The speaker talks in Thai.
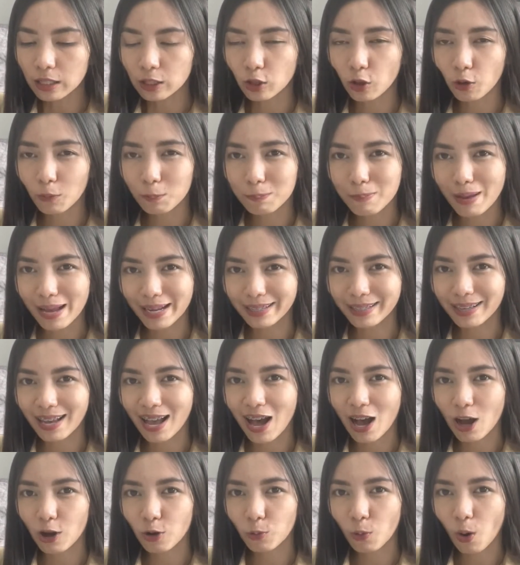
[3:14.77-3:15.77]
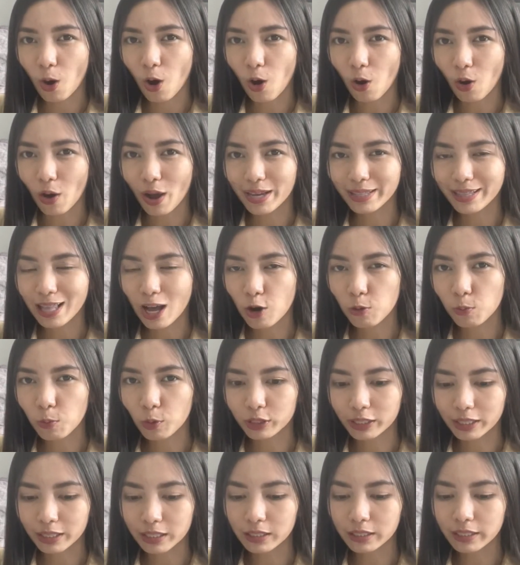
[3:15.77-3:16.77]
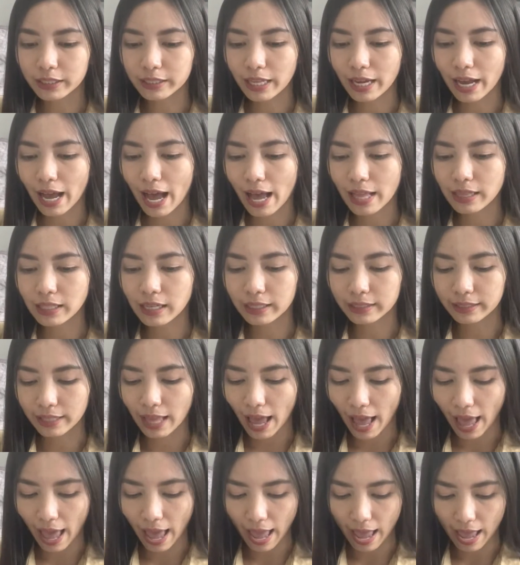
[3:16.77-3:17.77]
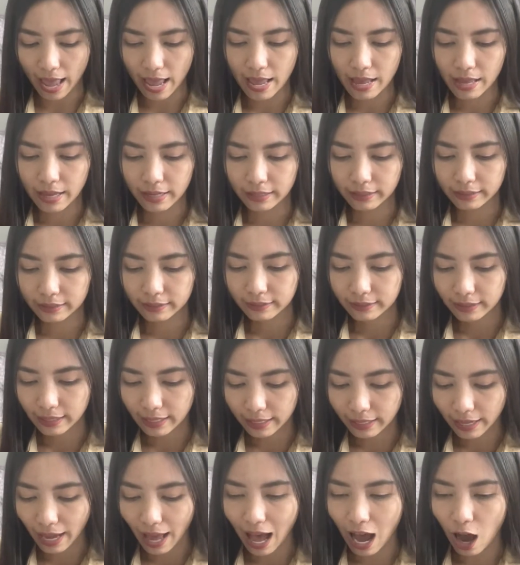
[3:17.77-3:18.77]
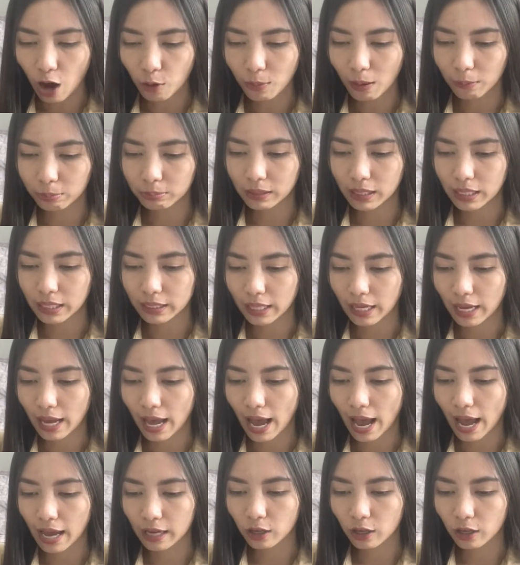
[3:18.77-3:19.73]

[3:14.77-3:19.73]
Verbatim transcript: ลบแบ็กกราว์ออกให้เราหมดเลยนะคะ เหลือแต่สีขาวแบบนี้นะคะ